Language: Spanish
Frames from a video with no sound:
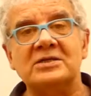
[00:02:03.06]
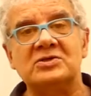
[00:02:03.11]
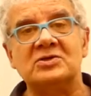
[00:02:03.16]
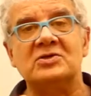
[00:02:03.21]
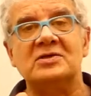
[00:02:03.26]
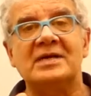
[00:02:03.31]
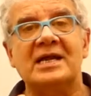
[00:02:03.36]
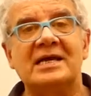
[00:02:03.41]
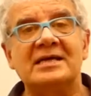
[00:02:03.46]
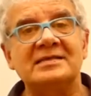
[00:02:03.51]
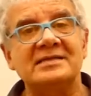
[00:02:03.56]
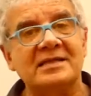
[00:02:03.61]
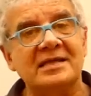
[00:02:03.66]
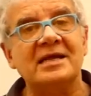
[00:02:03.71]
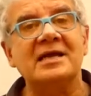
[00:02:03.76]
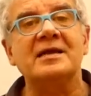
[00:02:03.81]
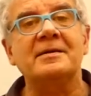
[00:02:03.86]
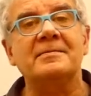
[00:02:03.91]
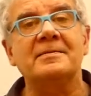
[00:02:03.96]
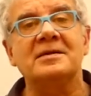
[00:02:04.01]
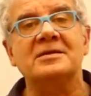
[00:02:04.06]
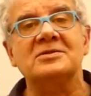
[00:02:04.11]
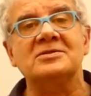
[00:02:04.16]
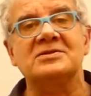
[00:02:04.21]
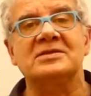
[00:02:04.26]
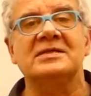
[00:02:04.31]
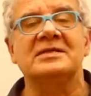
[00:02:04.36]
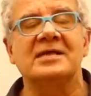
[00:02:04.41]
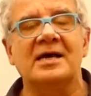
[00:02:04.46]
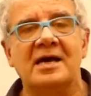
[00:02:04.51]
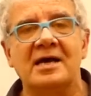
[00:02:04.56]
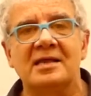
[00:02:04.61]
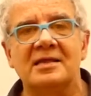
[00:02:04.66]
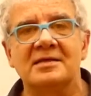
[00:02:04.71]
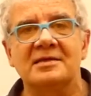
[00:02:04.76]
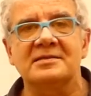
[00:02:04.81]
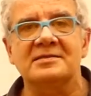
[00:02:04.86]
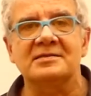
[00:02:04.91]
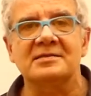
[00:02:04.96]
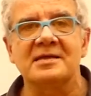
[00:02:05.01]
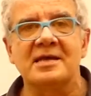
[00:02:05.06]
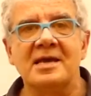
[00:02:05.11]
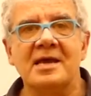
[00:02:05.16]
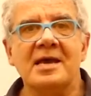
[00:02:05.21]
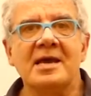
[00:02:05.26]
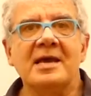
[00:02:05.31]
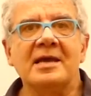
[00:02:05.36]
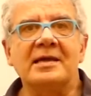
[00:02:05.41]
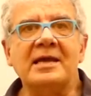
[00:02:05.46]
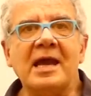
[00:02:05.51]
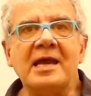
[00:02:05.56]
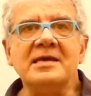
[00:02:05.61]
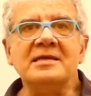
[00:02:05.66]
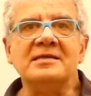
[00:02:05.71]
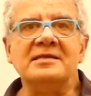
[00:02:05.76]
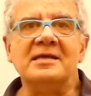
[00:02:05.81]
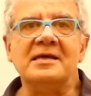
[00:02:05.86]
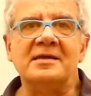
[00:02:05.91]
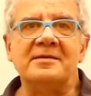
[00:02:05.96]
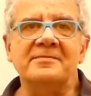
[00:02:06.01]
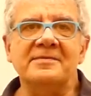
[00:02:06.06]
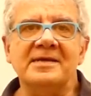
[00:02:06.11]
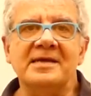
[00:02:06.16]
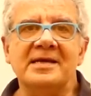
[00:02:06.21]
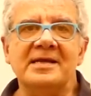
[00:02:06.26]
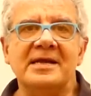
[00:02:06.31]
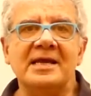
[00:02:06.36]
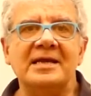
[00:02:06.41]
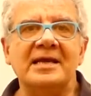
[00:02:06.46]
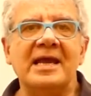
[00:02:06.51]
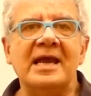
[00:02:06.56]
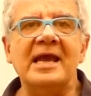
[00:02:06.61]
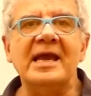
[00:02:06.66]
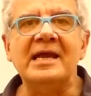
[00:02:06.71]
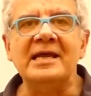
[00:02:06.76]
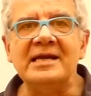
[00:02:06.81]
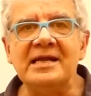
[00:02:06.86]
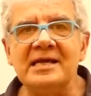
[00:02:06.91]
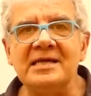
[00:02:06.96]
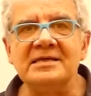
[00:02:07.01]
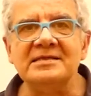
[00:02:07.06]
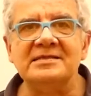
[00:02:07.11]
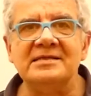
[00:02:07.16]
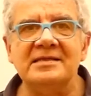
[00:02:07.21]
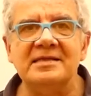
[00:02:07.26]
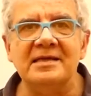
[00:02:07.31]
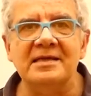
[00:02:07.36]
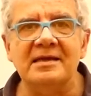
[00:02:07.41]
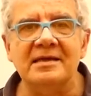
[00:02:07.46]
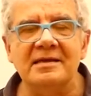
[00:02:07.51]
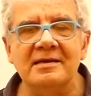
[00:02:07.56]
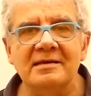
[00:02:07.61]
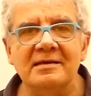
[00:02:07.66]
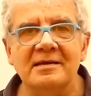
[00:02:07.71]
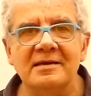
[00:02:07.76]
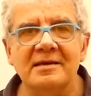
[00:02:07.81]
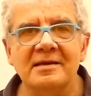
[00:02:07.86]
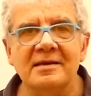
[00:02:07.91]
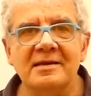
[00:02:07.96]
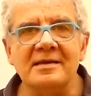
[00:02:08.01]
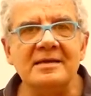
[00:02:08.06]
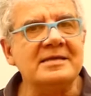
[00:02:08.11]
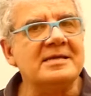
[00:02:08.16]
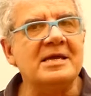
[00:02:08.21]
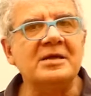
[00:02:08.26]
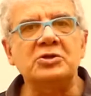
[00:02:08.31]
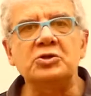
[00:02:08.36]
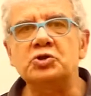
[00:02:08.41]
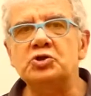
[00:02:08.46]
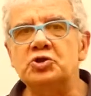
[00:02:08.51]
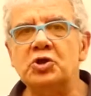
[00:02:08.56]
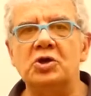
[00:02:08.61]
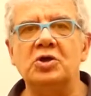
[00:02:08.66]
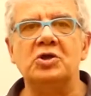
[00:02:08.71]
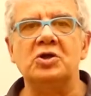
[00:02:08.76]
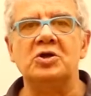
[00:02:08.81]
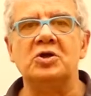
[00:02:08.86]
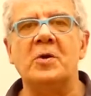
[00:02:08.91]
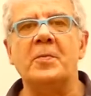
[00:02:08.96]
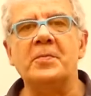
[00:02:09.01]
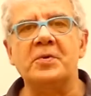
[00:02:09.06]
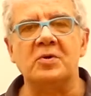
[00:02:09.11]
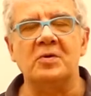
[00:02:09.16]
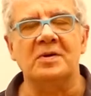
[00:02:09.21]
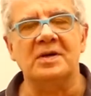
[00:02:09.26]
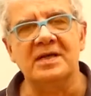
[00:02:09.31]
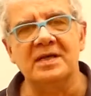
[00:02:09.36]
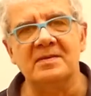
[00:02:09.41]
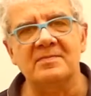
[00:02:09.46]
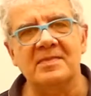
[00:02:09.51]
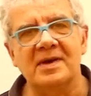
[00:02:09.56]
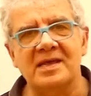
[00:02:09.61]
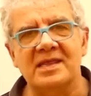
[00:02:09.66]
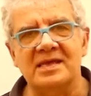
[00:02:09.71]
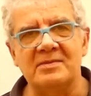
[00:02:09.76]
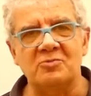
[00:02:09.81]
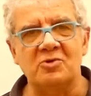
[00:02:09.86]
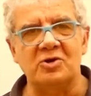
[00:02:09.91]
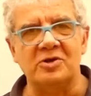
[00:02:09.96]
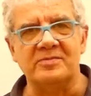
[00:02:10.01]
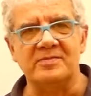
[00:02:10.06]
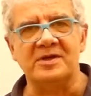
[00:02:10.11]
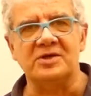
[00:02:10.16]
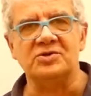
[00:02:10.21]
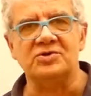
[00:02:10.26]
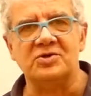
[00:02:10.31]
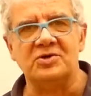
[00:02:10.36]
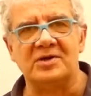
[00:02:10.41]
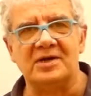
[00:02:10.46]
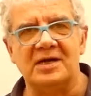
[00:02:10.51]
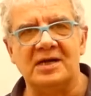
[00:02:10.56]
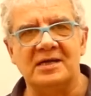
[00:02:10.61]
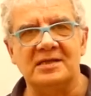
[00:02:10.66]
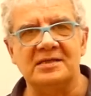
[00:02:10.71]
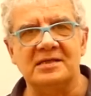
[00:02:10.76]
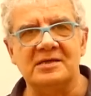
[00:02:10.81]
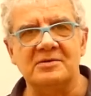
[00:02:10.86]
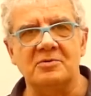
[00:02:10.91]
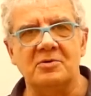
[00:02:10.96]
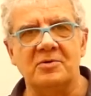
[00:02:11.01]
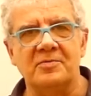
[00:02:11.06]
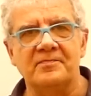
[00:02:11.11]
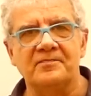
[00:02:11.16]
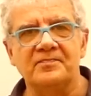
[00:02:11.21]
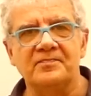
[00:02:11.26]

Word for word: son las tres velocidades que intervienen en este y en todos los problemas de movimiento relativo.